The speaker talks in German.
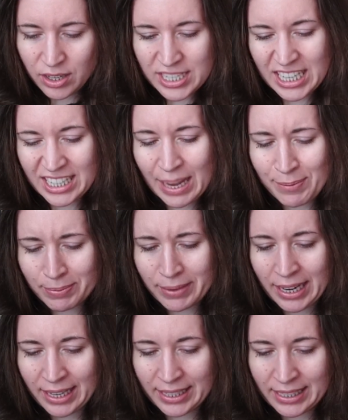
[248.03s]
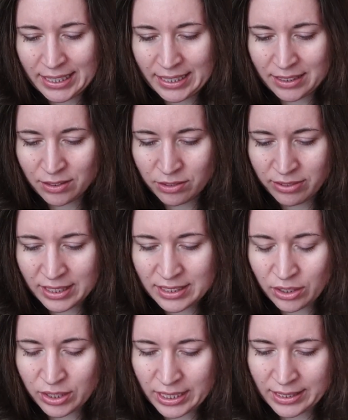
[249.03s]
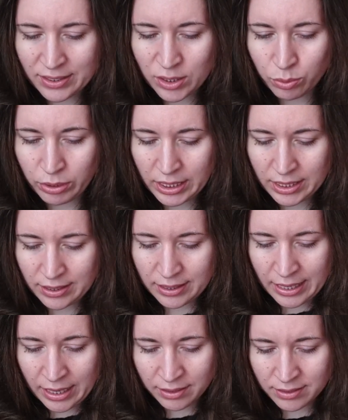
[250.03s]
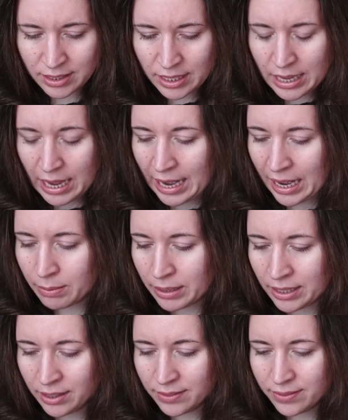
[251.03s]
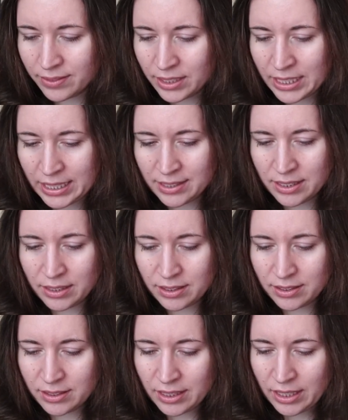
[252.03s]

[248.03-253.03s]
Ich, ich habe es mal angelesen und fand es auch ganz sweet, ja. Aber that's it.